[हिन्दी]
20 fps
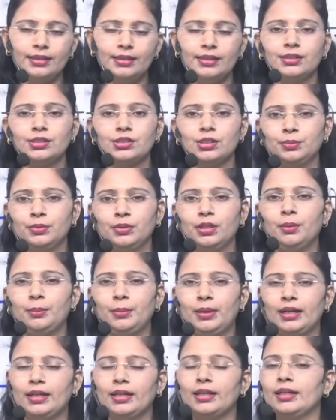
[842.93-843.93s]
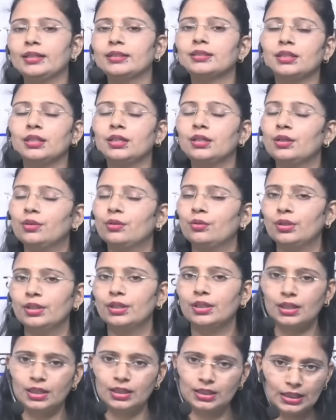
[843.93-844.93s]
ये शब्द हमारे कैसे
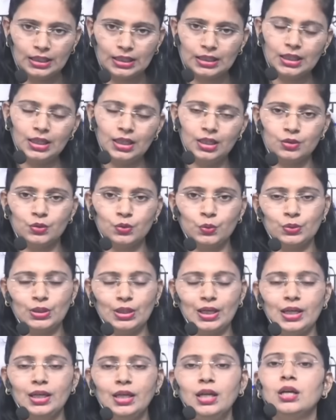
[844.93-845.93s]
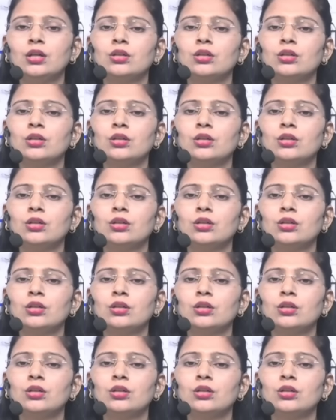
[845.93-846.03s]
इनका क्या क्या अर्थ होता है